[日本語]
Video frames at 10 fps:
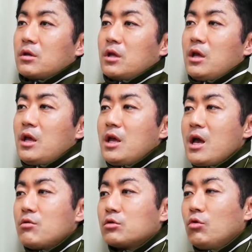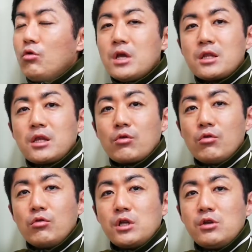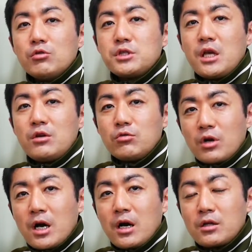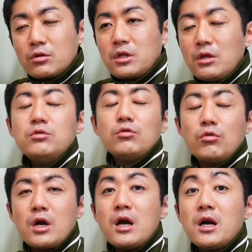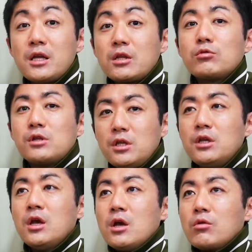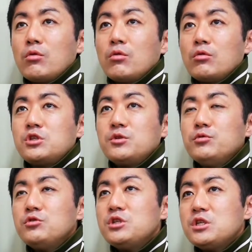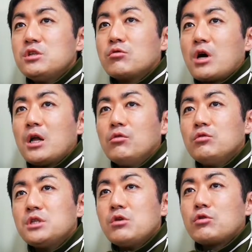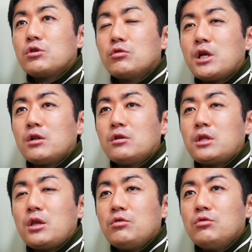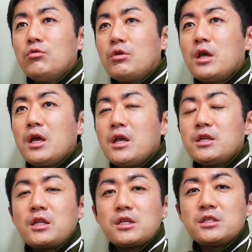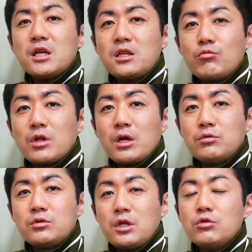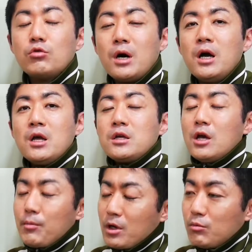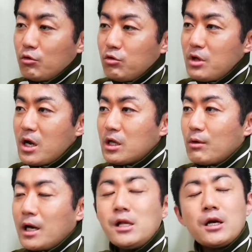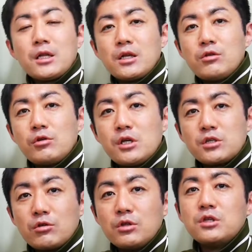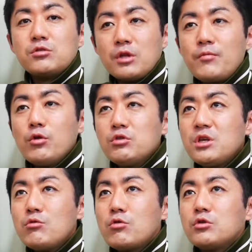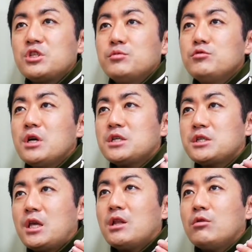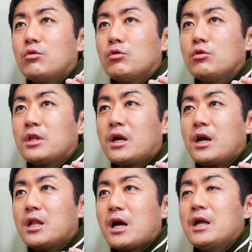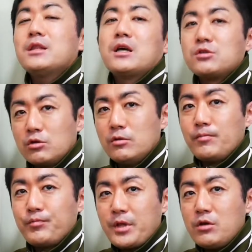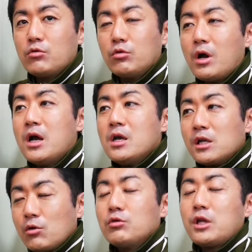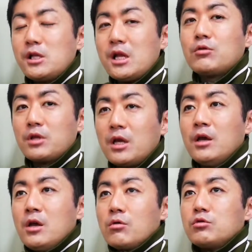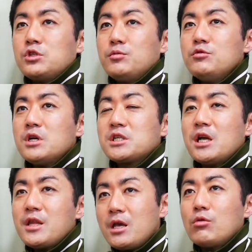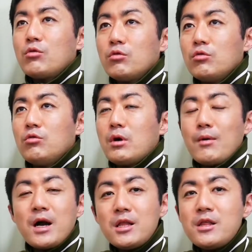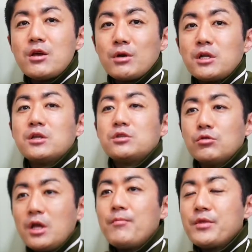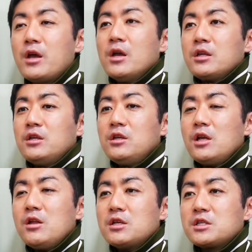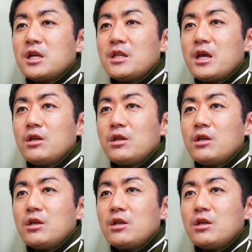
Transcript: エーアイ をどうやって今後利用していくのかっていうのを考えたときに、こう、自分自身の可能性を広げるっていうのを エーアイ に手伝ってもらうっていうのは、やっぱり僕の中ではありかなっていう気がするんですよね。どうしてもこう自分が知っていることの中から判断するっていうことが基本的なので、こう自分が知らないところはわからないわけですよね。で、人間って知らな